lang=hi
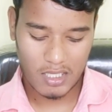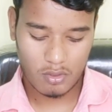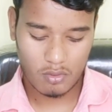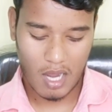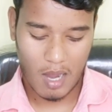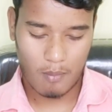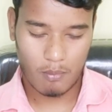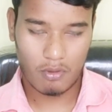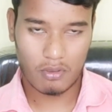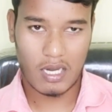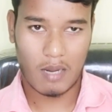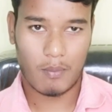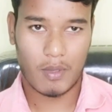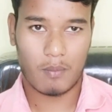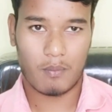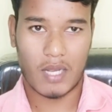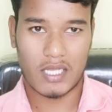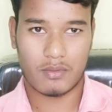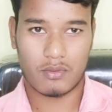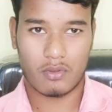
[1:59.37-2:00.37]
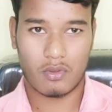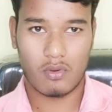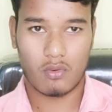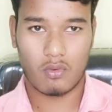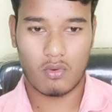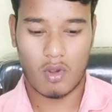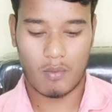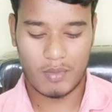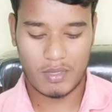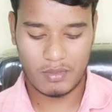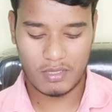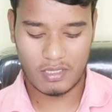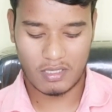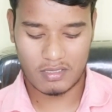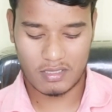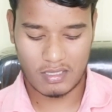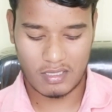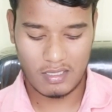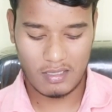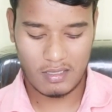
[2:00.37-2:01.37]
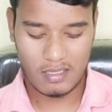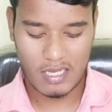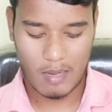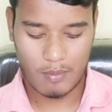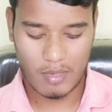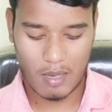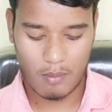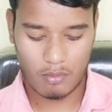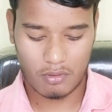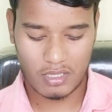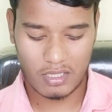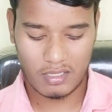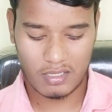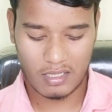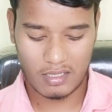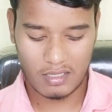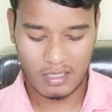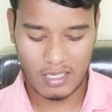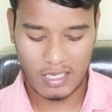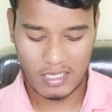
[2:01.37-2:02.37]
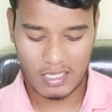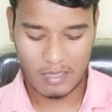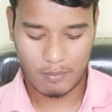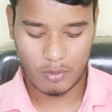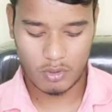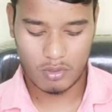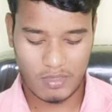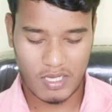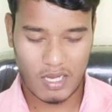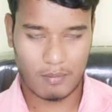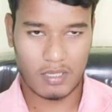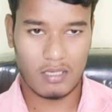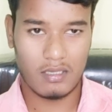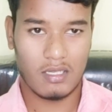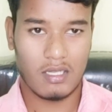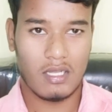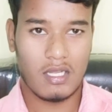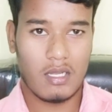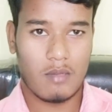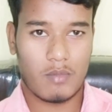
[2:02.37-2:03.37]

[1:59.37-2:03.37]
चाहे तो आप लोग यहाँ पर पासवर्ड को कॉपी भी कर सकते हैं यहाँ पर आप लोग क्लिक करेंगे एंड जो भी आपके